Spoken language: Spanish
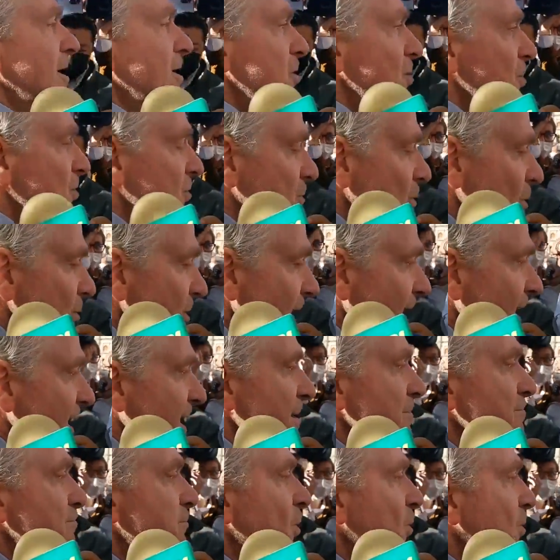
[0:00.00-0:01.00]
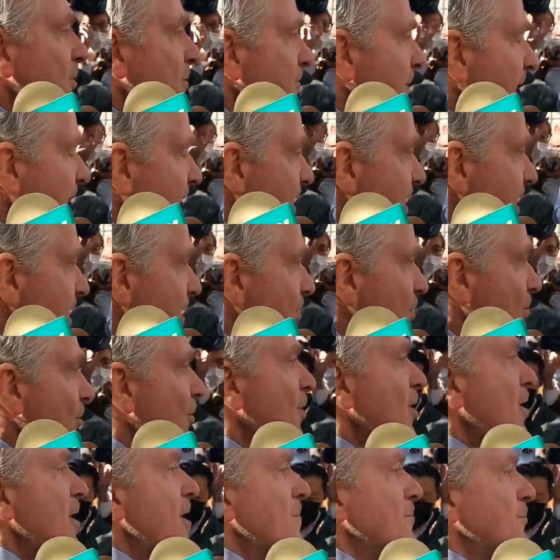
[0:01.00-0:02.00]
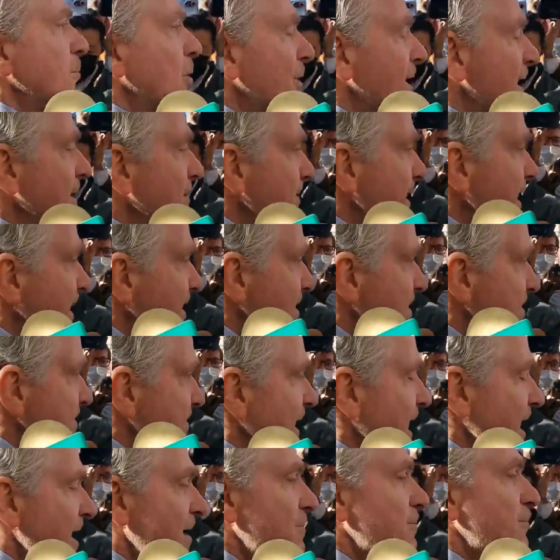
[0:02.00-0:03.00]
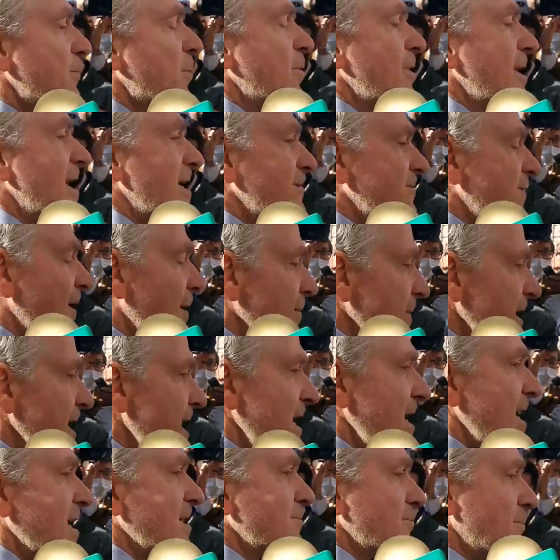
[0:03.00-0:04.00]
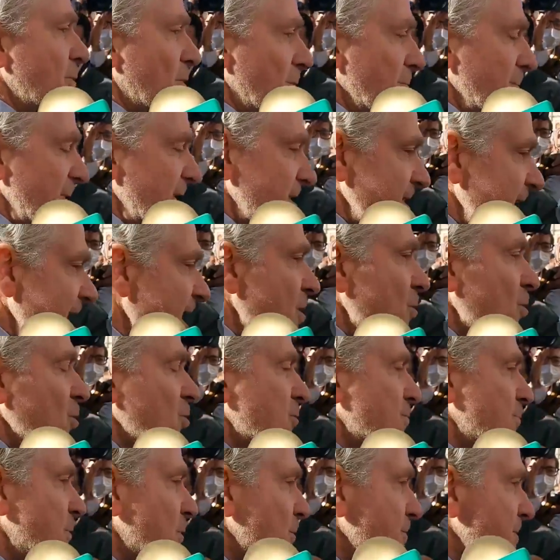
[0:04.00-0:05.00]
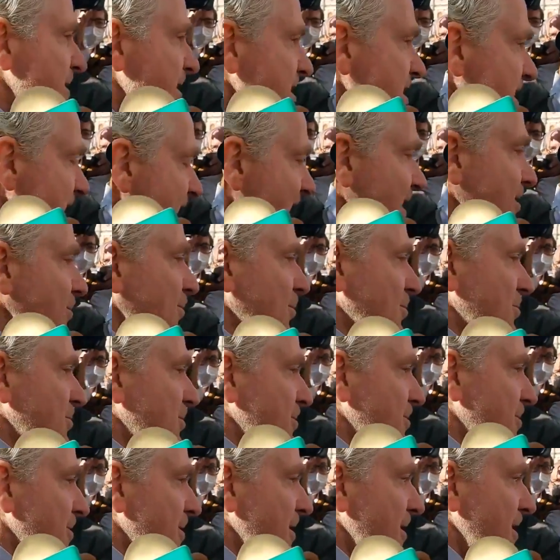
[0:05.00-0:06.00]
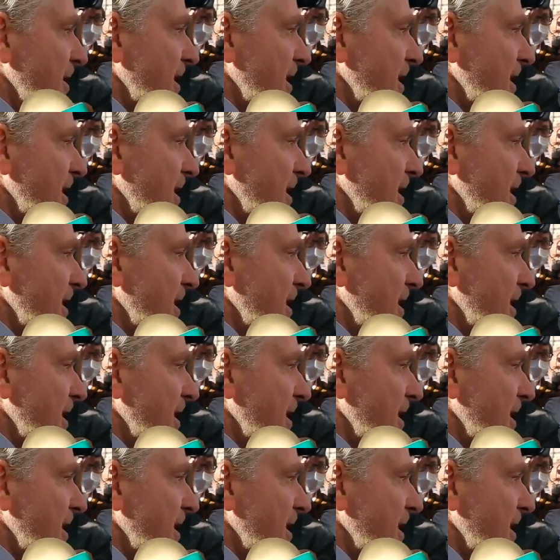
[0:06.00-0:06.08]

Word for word: Yo estoy aquí por México, por el bienestar, por las familias, por mis hijos, por mis nietos.